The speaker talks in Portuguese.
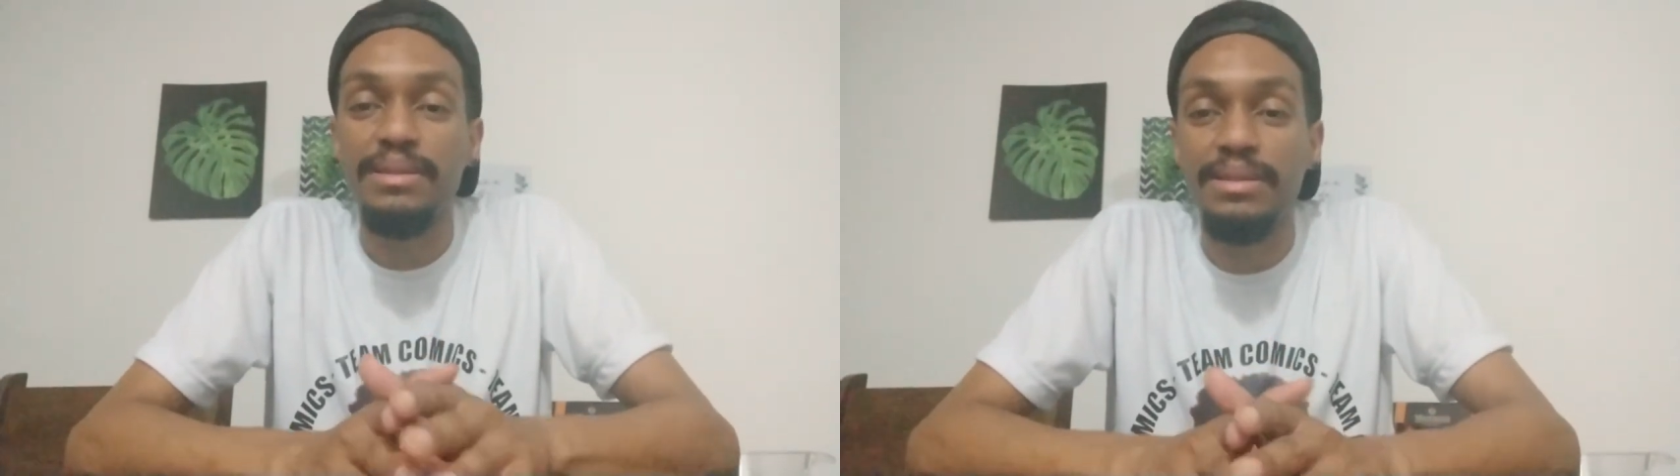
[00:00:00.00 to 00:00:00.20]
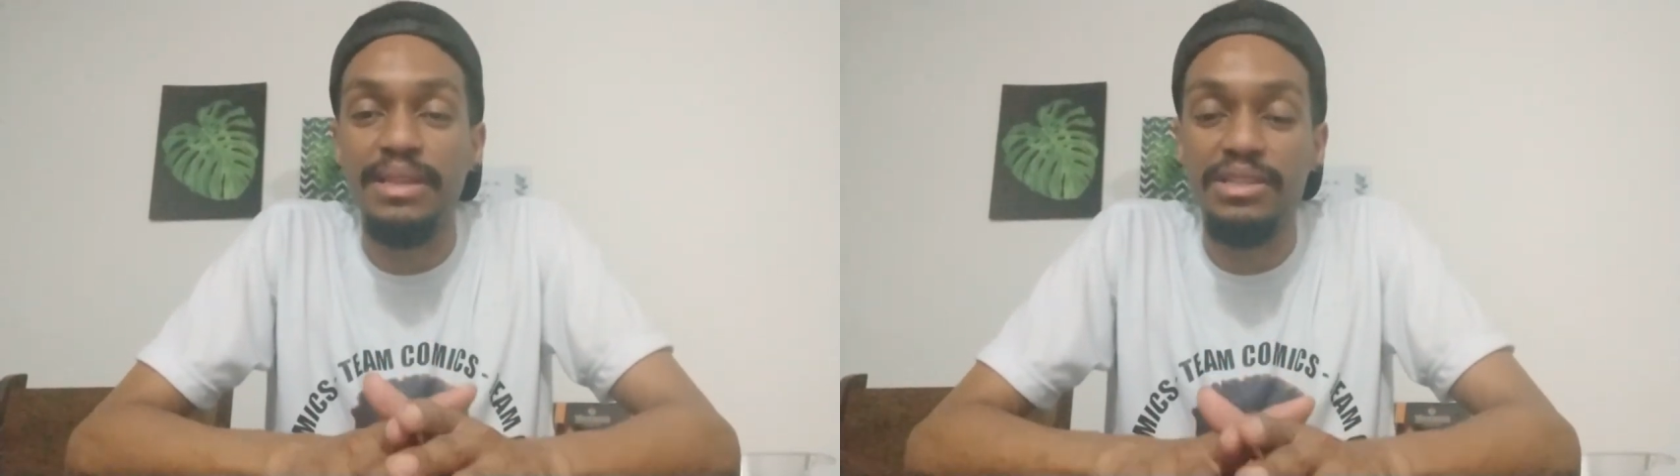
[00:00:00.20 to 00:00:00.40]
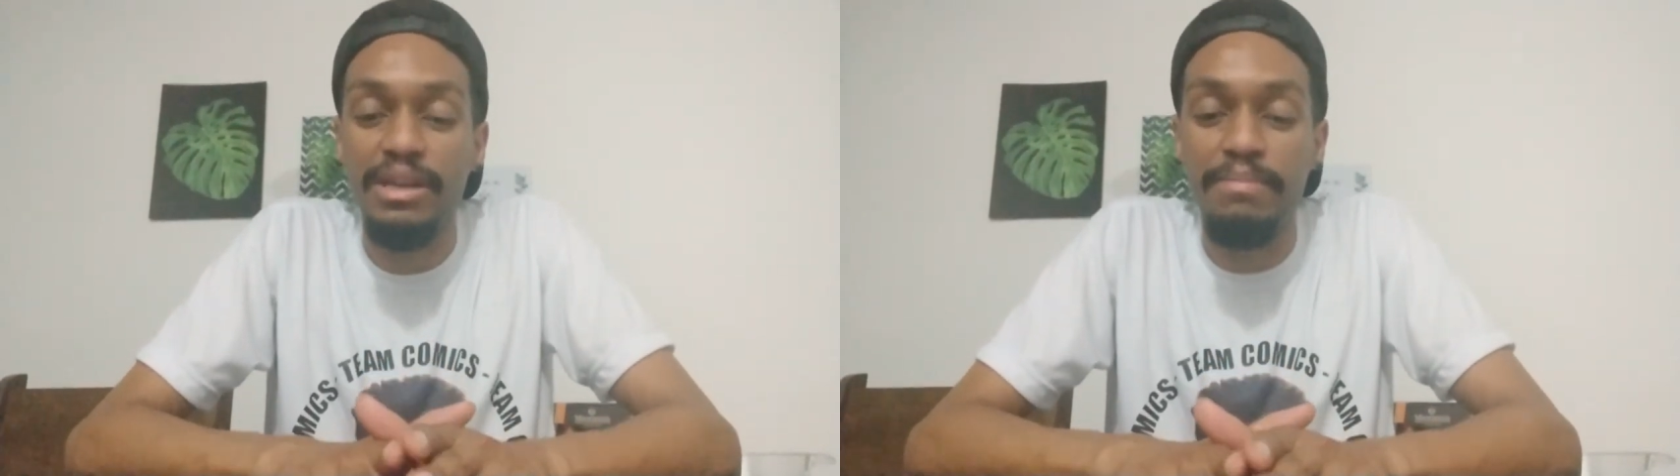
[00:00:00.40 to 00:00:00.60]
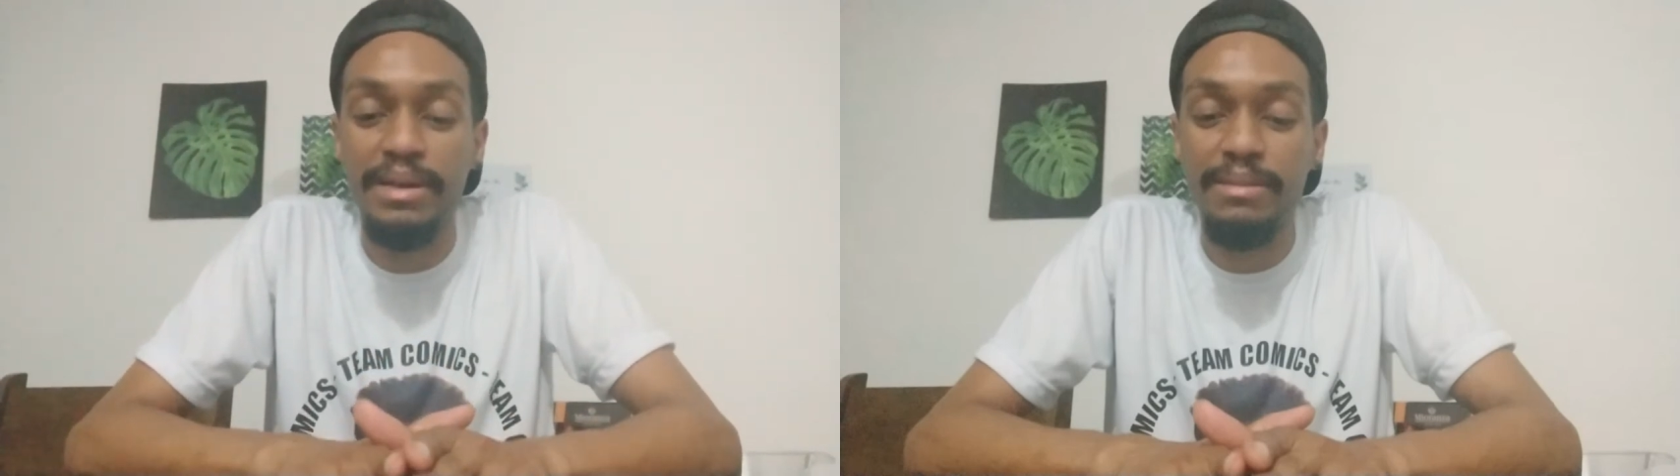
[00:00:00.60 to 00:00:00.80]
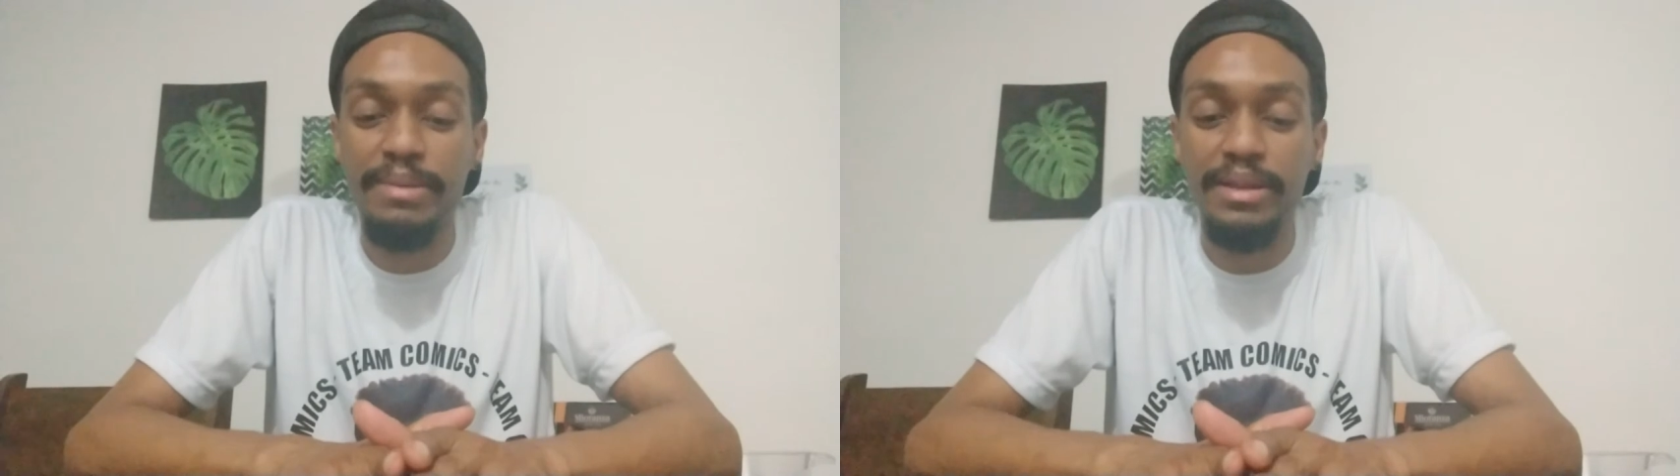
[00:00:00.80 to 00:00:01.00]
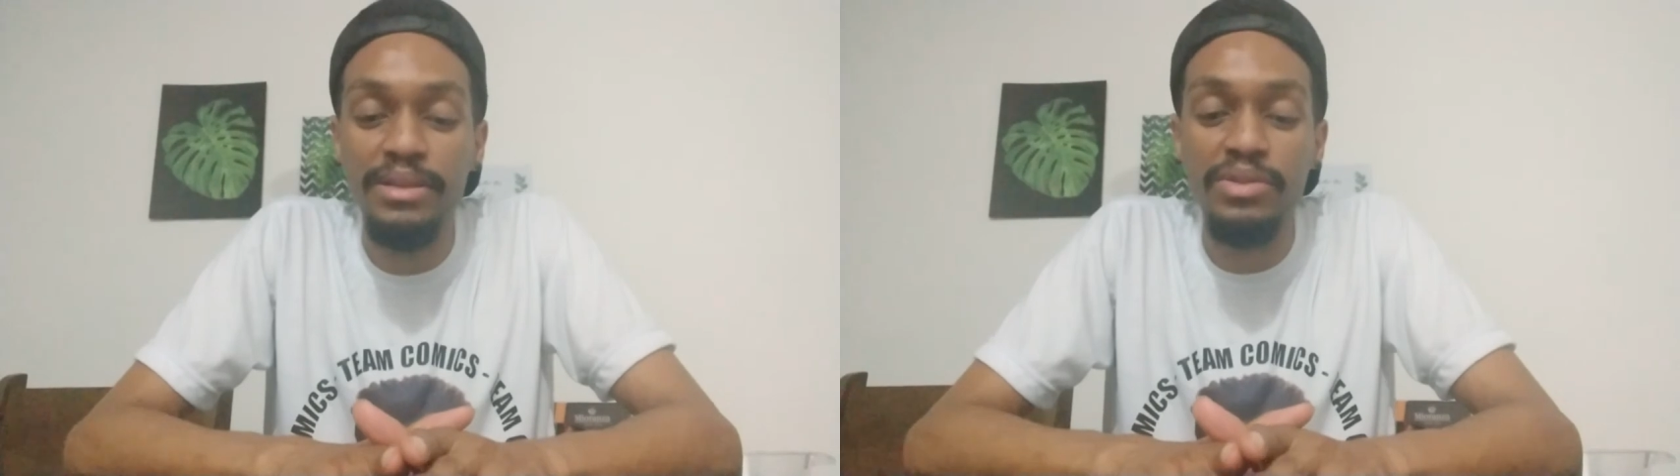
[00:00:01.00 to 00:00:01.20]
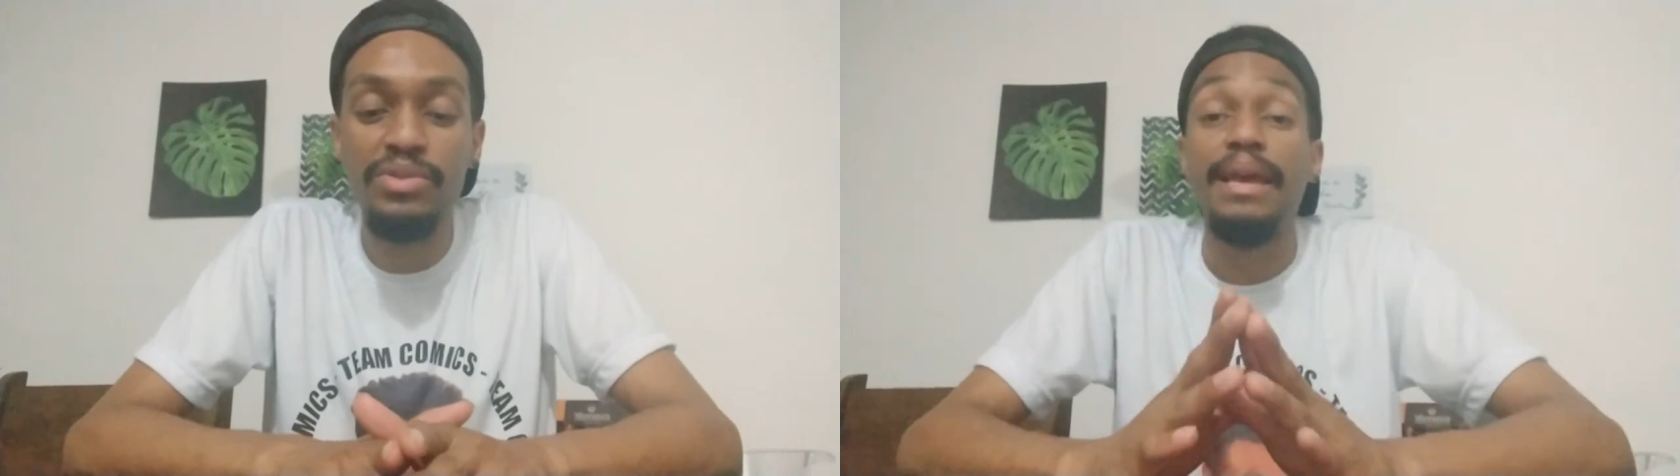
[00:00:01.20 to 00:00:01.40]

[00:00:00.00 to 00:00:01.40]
Deixar aberto para isso.